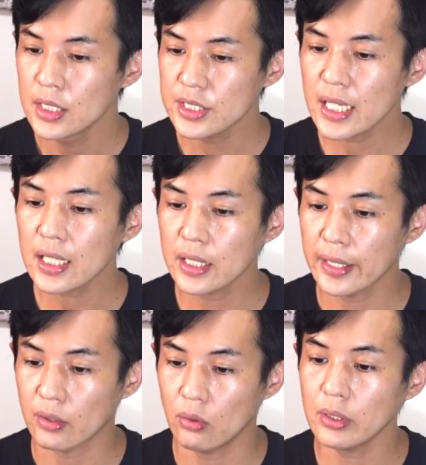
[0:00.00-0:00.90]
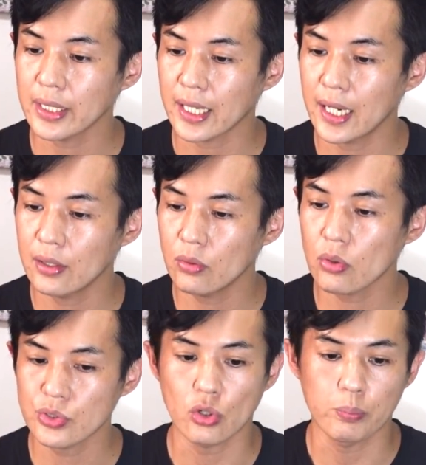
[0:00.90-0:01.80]
したっけね、これで観
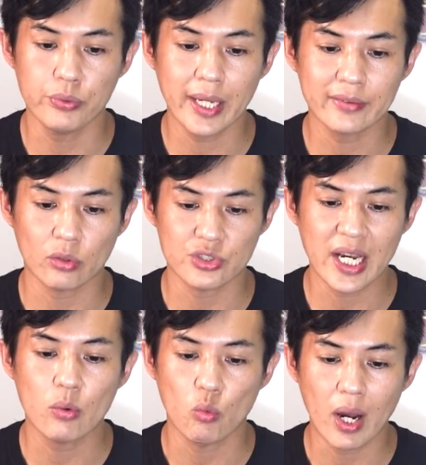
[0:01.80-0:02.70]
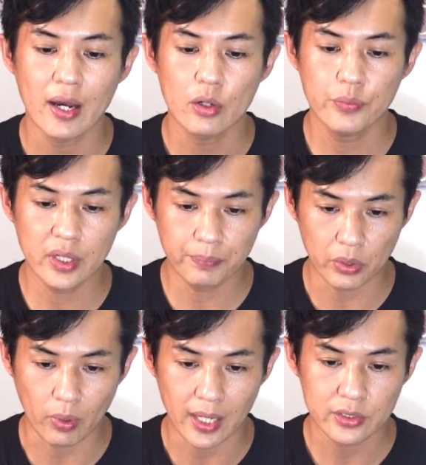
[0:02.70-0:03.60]
光省のプヤットシャンは、
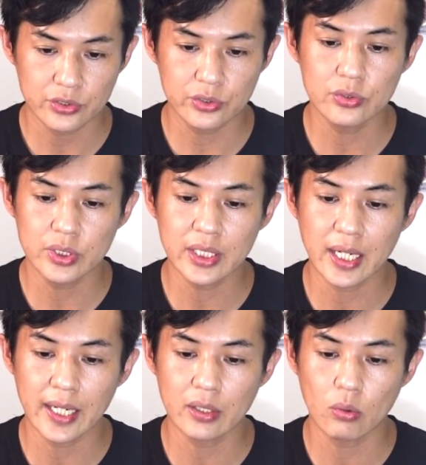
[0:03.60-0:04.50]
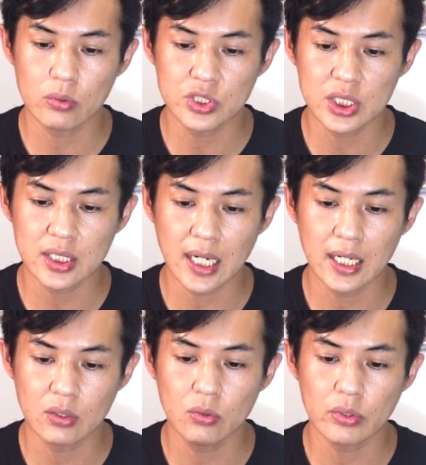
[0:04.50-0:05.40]
フィリピンはすぐに外国人
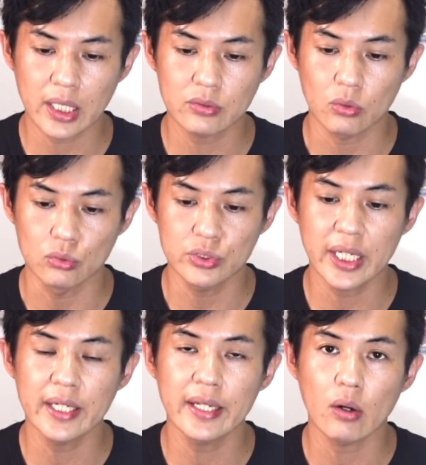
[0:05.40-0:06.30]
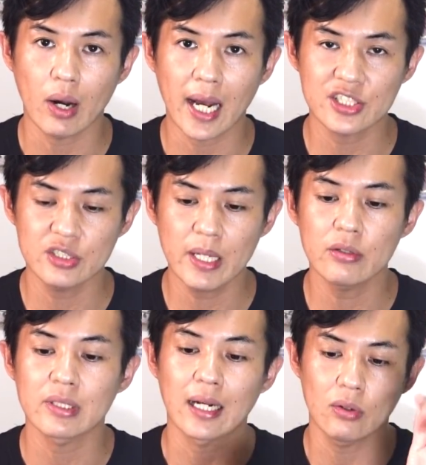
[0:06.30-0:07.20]
観光客の受け入れを始め
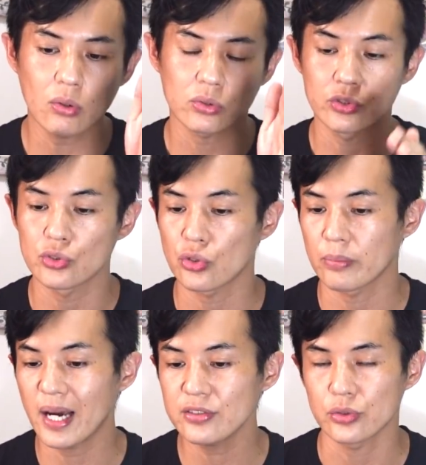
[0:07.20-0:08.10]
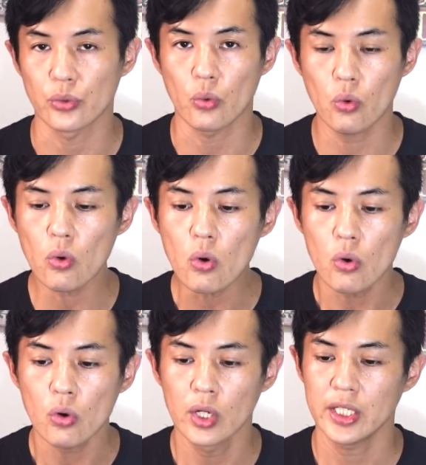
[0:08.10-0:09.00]
るだろうと言うちょりますよ。
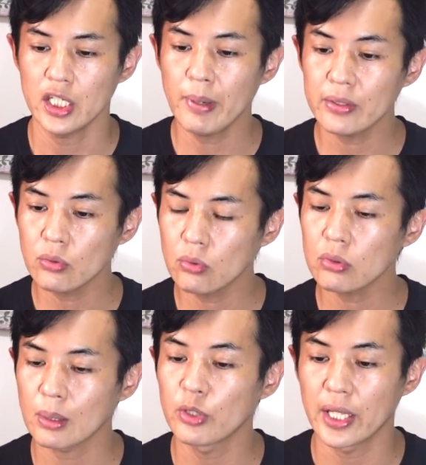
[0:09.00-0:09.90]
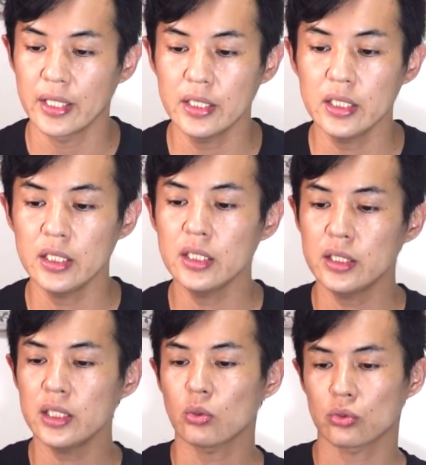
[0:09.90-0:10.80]
今のところでもね、
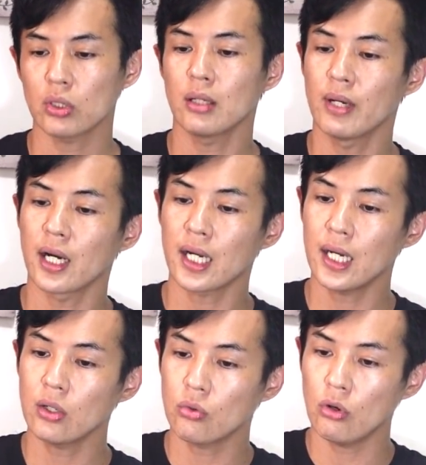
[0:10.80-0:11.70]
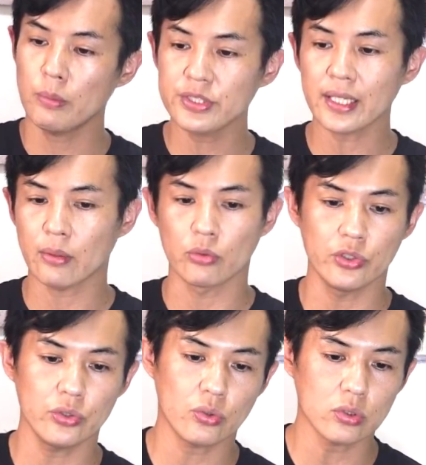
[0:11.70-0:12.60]
EED を取れば観光ビザでの
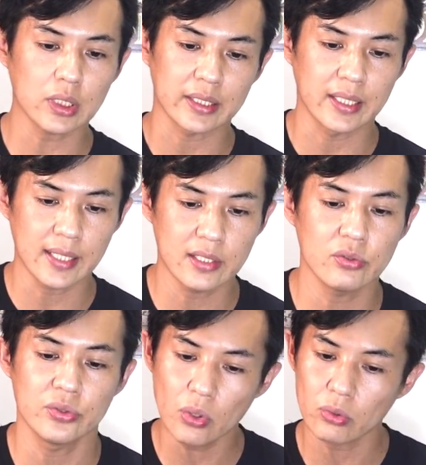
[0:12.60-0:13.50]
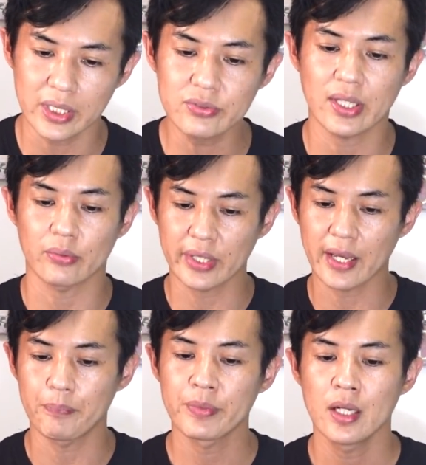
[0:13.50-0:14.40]
入国ができるようですけど
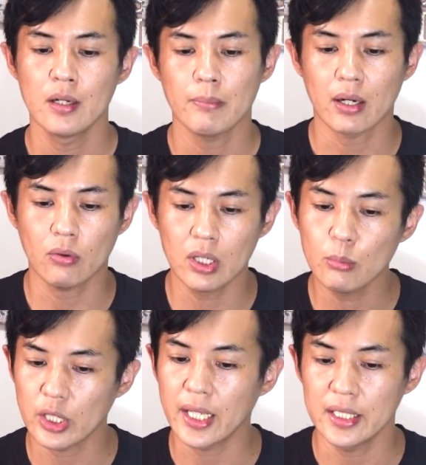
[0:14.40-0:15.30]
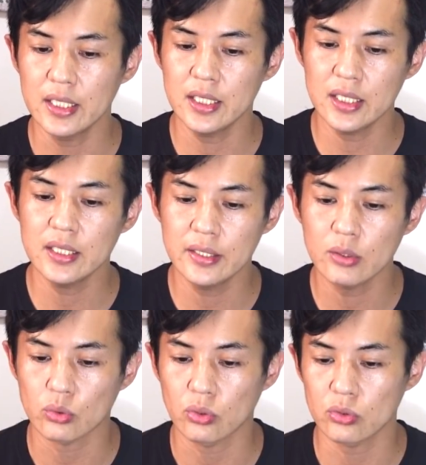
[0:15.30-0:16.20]
ね。まあ、これもね、
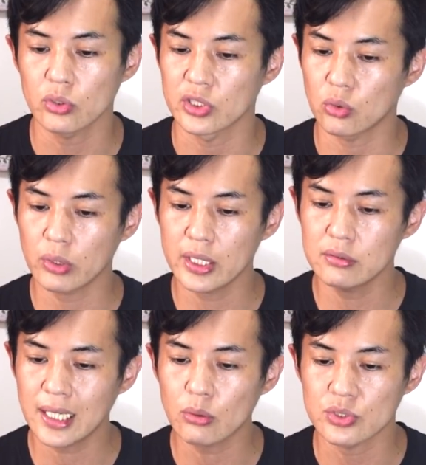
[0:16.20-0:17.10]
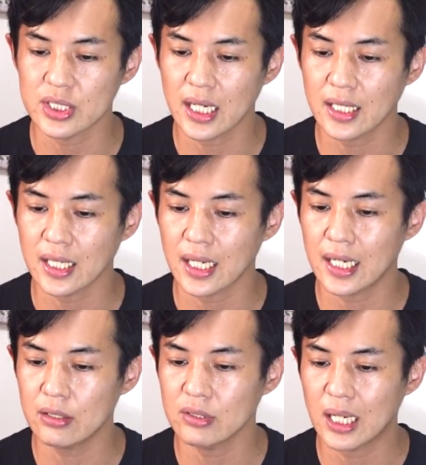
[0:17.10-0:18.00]
EED を取るのにどれぐらいの時間がか
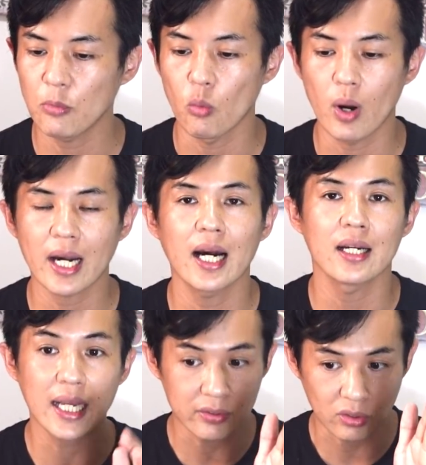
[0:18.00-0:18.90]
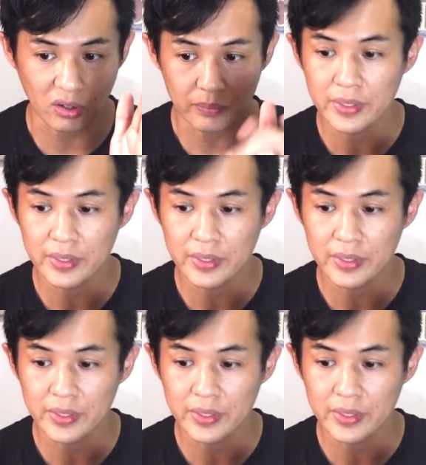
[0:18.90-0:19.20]
かるんかもわからんと。